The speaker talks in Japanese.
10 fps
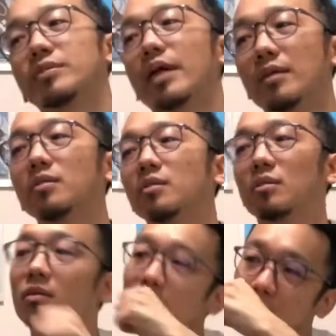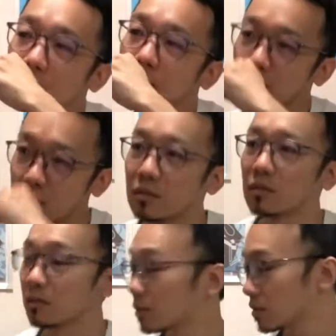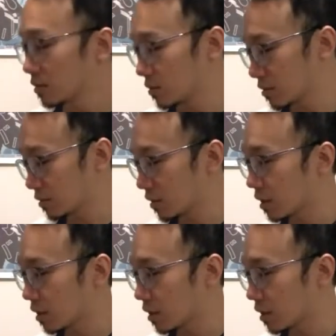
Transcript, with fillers: あー、